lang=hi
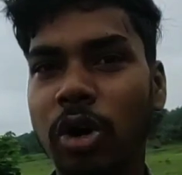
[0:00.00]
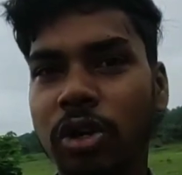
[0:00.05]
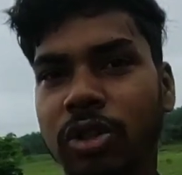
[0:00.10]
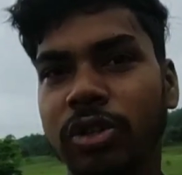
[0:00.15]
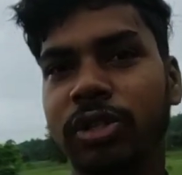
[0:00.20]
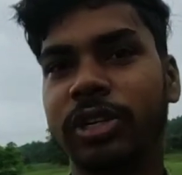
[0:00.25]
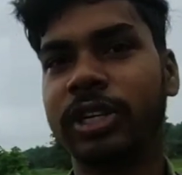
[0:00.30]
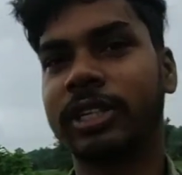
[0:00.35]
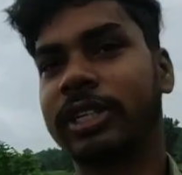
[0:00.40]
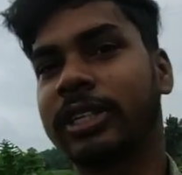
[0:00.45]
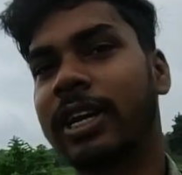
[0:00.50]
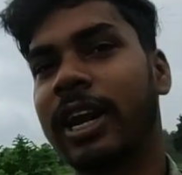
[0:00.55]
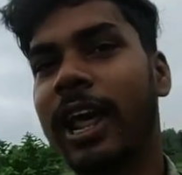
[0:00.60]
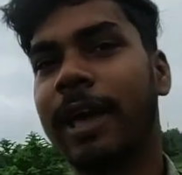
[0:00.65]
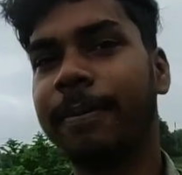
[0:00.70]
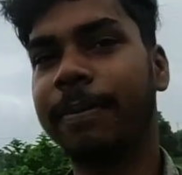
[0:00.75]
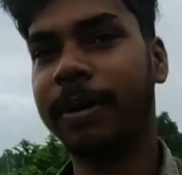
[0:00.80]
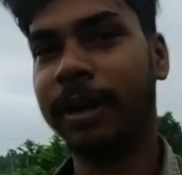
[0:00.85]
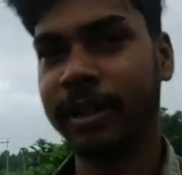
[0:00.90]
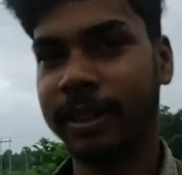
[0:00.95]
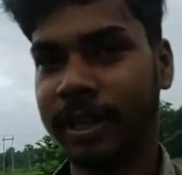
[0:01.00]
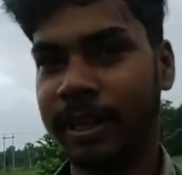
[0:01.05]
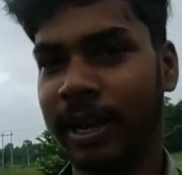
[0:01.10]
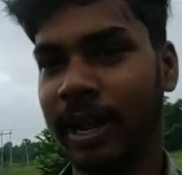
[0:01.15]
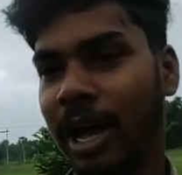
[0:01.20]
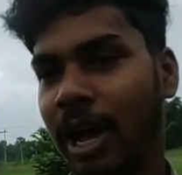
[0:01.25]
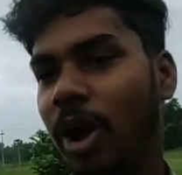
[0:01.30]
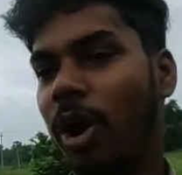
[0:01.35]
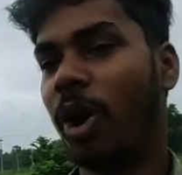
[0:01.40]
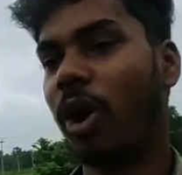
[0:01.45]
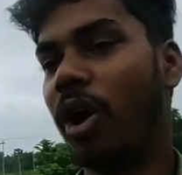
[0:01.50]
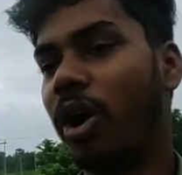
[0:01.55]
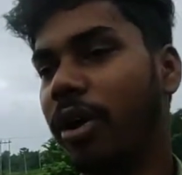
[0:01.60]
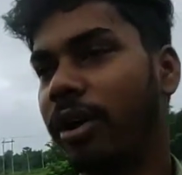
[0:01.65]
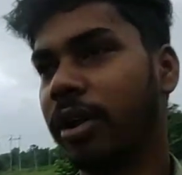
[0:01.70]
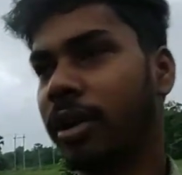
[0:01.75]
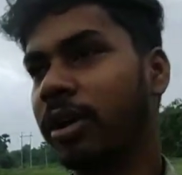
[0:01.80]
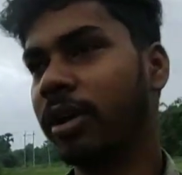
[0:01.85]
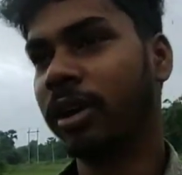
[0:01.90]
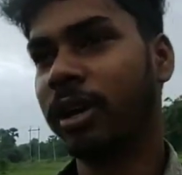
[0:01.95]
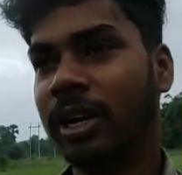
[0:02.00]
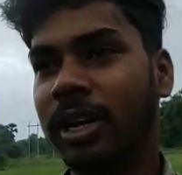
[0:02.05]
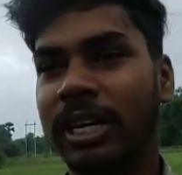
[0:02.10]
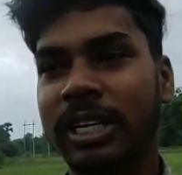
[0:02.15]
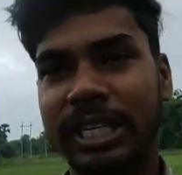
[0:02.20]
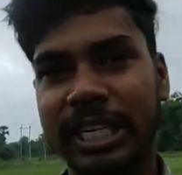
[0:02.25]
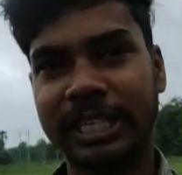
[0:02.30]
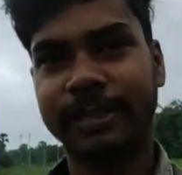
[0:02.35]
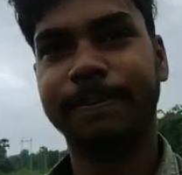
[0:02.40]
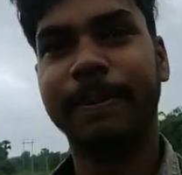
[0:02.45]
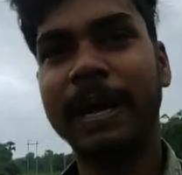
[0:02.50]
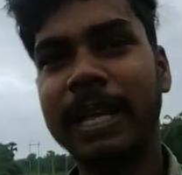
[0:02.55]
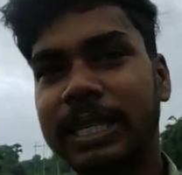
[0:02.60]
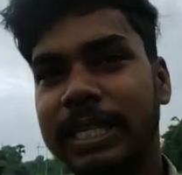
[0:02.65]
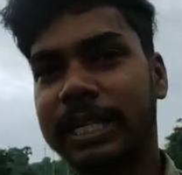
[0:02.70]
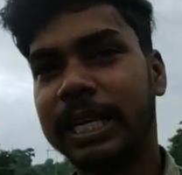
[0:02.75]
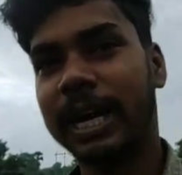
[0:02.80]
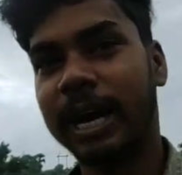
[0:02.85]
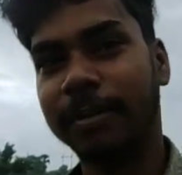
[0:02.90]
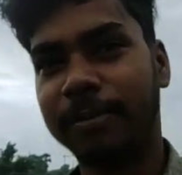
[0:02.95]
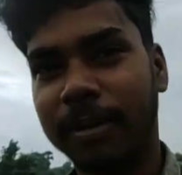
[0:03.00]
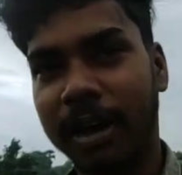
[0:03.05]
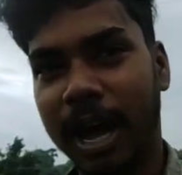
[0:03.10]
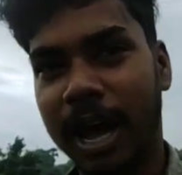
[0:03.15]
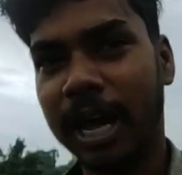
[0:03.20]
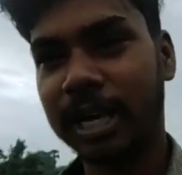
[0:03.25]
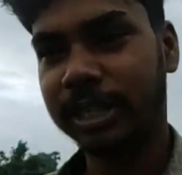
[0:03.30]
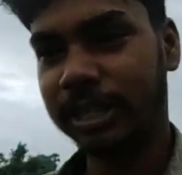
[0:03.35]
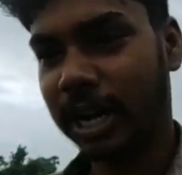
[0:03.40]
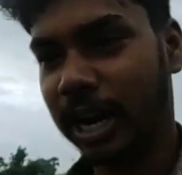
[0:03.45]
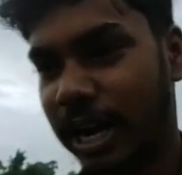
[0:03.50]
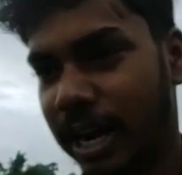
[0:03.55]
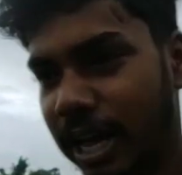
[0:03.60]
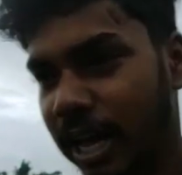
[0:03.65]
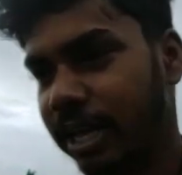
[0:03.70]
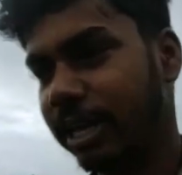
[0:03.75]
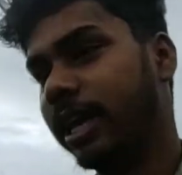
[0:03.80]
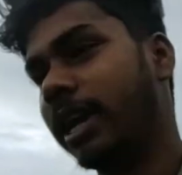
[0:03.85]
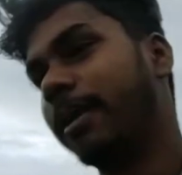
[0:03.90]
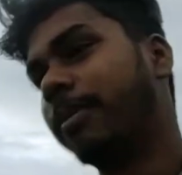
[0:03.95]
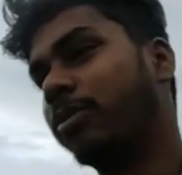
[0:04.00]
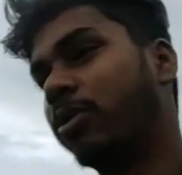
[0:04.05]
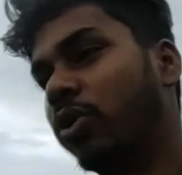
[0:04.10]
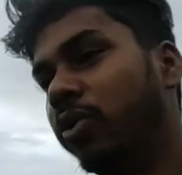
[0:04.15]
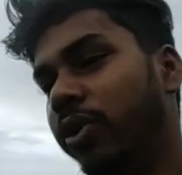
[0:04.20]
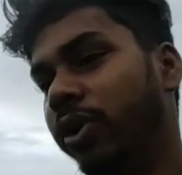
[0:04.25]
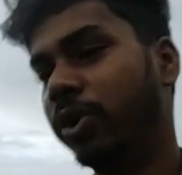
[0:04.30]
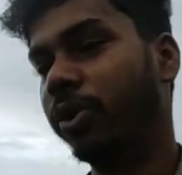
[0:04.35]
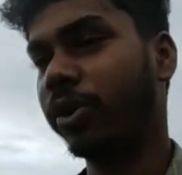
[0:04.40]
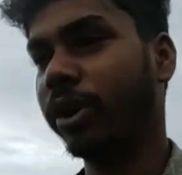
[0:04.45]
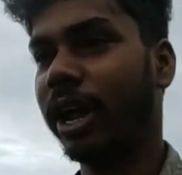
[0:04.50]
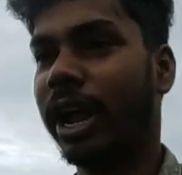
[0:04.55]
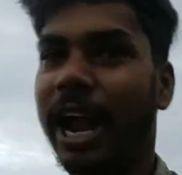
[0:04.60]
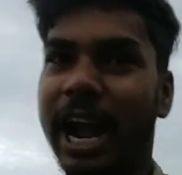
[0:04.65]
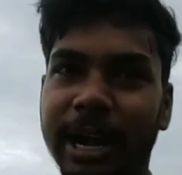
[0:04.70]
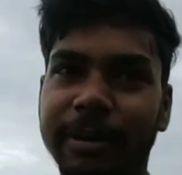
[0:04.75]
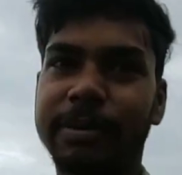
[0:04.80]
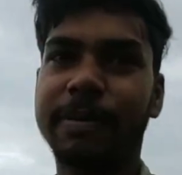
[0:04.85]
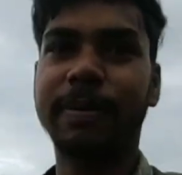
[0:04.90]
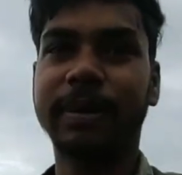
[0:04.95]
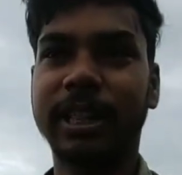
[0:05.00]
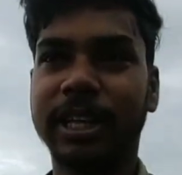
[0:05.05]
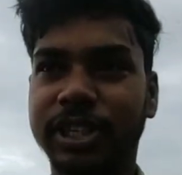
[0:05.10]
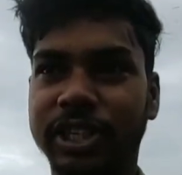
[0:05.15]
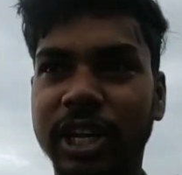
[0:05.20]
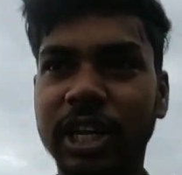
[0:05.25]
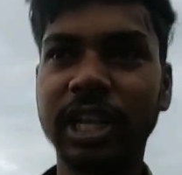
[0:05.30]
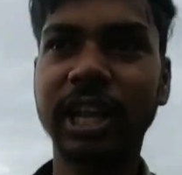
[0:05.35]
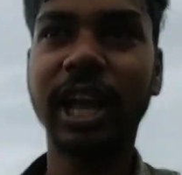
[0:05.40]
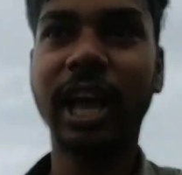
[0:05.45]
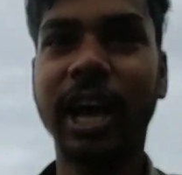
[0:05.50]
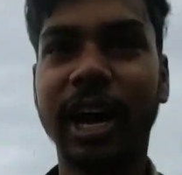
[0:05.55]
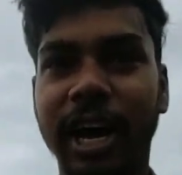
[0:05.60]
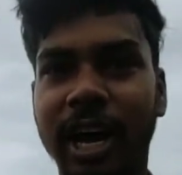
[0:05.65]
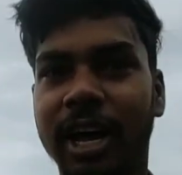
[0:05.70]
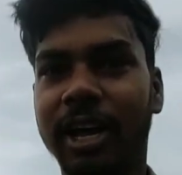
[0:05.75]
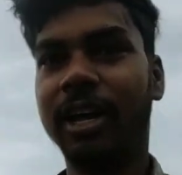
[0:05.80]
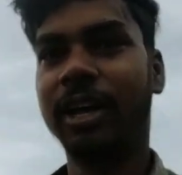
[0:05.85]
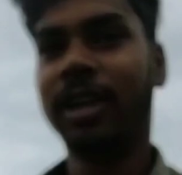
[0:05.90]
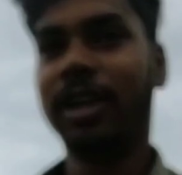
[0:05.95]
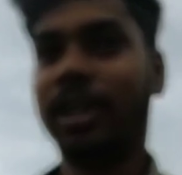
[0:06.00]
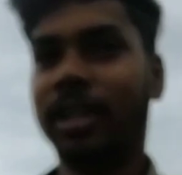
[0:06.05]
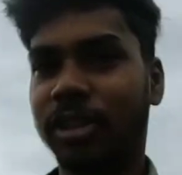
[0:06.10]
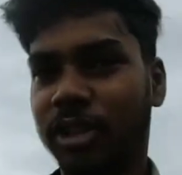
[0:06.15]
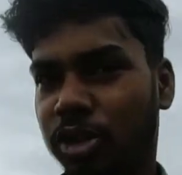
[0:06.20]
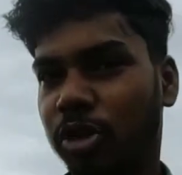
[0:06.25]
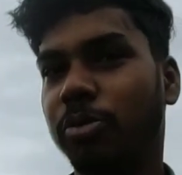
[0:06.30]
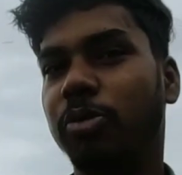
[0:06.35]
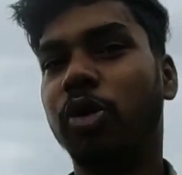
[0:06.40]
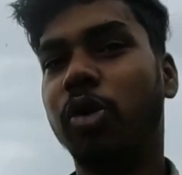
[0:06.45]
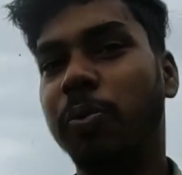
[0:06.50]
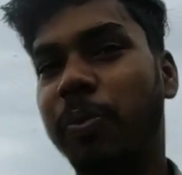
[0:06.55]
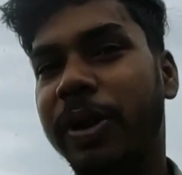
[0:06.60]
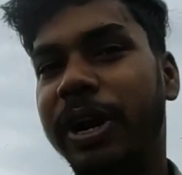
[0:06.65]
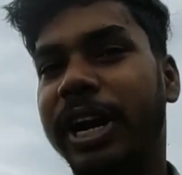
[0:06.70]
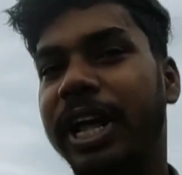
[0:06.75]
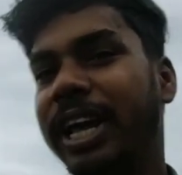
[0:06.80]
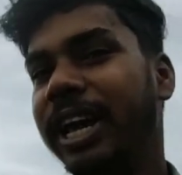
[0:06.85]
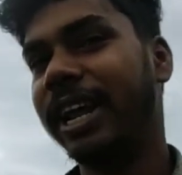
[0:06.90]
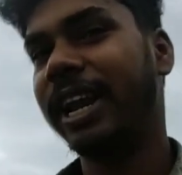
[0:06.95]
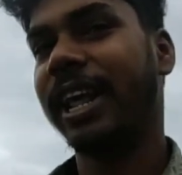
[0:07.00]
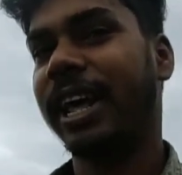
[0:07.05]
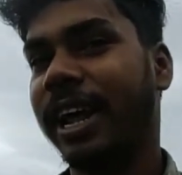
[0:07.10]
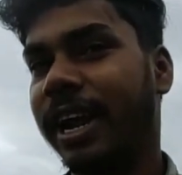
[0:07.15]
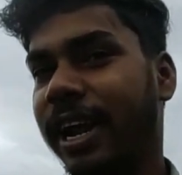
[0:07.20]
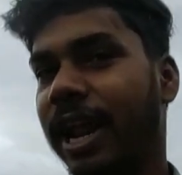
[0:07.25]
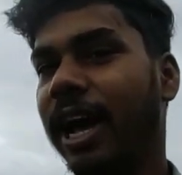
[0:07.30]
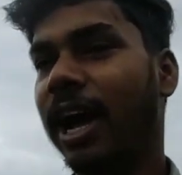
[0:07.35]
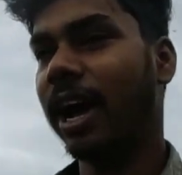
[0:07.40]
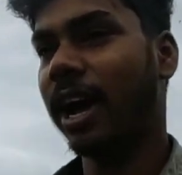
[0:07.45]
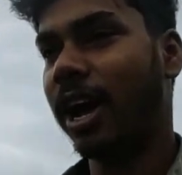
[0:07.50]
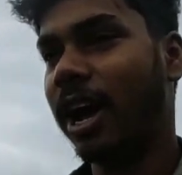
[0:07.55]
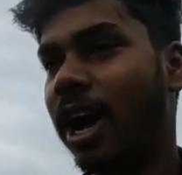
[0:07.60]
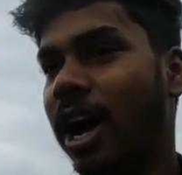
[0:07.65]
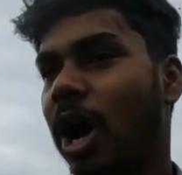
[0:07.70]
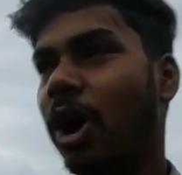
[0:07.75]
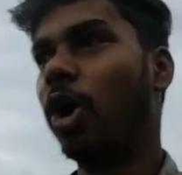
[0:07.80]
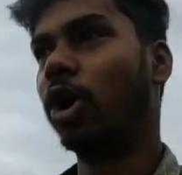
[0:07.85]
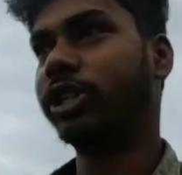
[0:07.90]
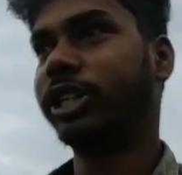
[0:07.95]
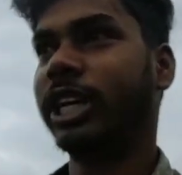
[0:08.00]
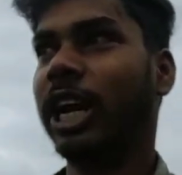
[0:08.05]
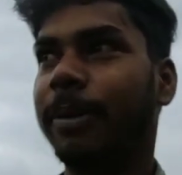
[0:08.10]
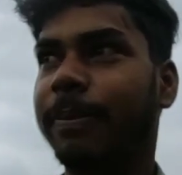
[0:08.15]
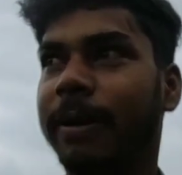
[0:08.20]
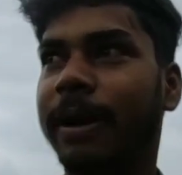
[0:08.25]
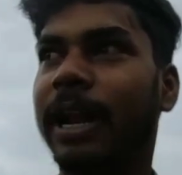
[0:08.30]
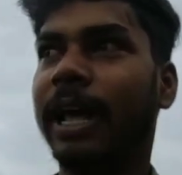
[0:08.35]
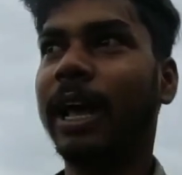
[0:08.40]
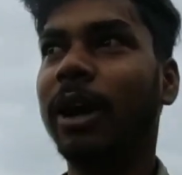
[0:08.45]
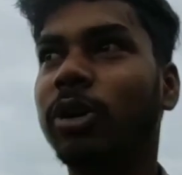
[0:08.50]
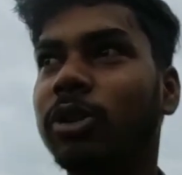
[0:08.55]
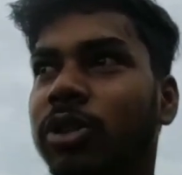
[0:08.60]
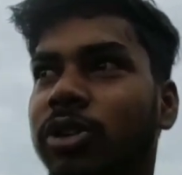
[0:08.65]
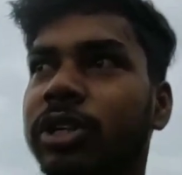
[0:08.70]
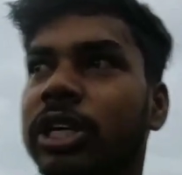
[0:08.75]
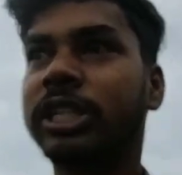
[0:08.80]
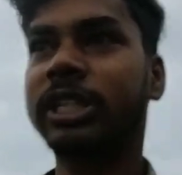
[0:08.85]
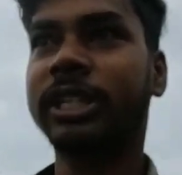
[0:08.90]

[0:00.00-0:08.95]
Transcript: हो तो सब्सक्राइब कर देना और सस्पेंस से हम कहाँ जा रहे हैं ये आपको वीडियो के एंड में पता चल जाएगा तो तुम लोग बने रहना हाँ और चैनल पे नया हो तो